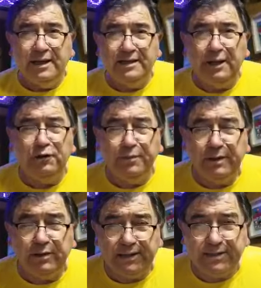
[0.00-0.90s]
y el
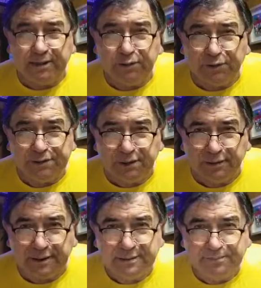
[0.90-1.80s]
domingo a las 14
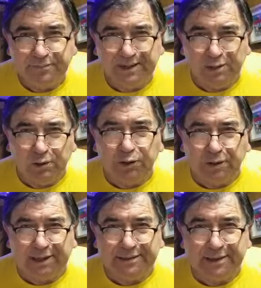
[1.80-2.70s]
horas.
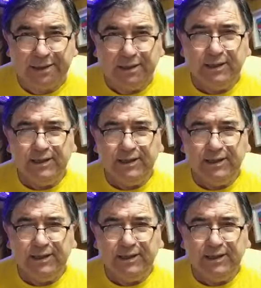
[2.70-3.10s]
Eduardo Gatti.